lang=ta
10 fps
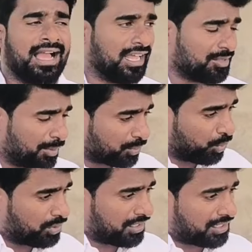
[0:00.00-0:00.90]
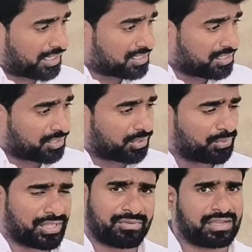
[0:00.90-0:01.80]
அதே போல் கூட்டணி கட்சியில்
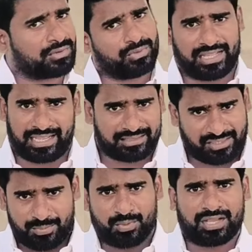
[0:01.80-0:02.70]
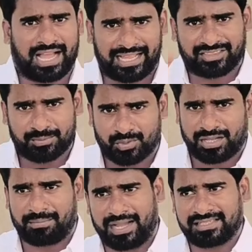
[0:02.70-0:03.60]
இருக்கக்கூடியவங்க கூட திமுக
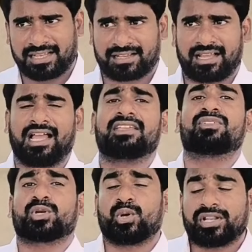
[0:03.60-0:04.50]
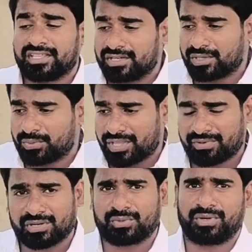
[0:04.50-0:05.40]
அதிமுக பாஜக இவர்களோட
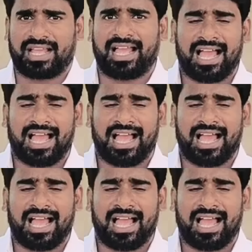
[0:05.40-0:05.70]
இருக்கக்கூடியவர்கள் கூட